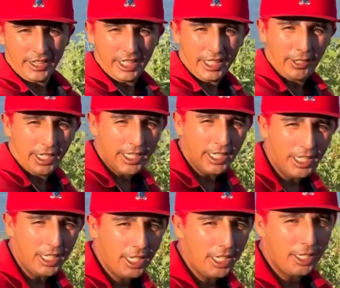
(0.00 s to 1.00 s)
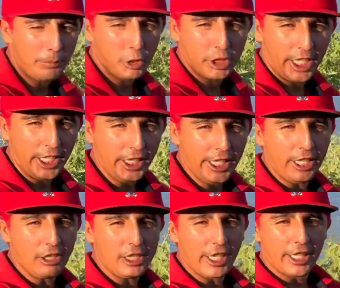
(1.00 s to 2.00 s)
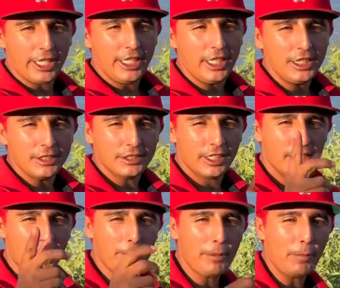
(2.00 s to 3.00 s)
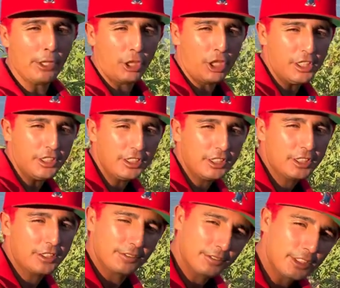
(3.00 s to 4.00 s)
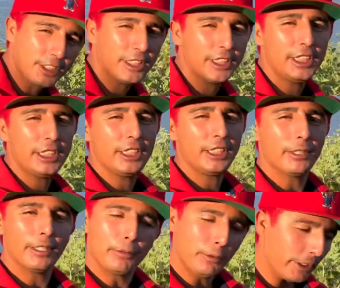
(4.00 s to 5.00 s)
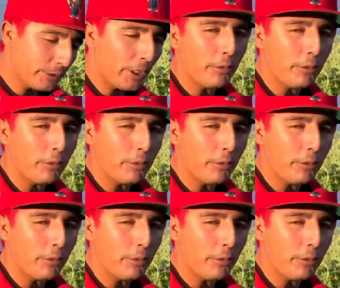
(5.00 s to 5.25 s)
Venga a pues, apostar dinero aquí, el canal mi patrón, y vamos, a